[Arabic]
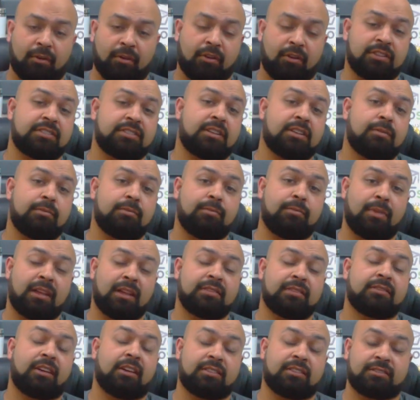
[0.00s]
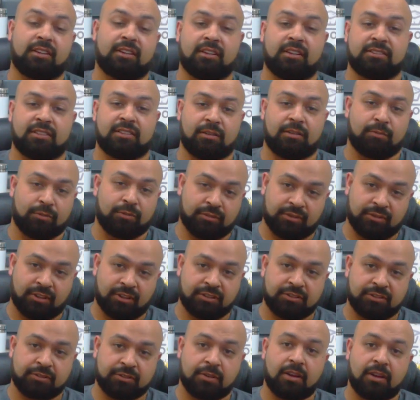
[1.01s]
لقسم بند خصائص
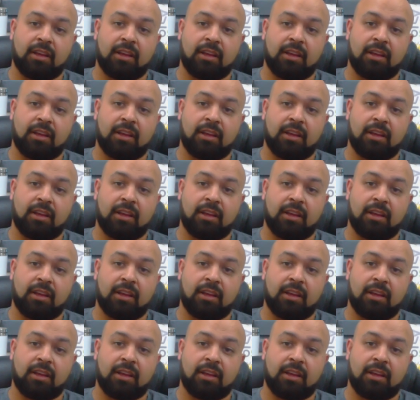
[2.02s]
المنتج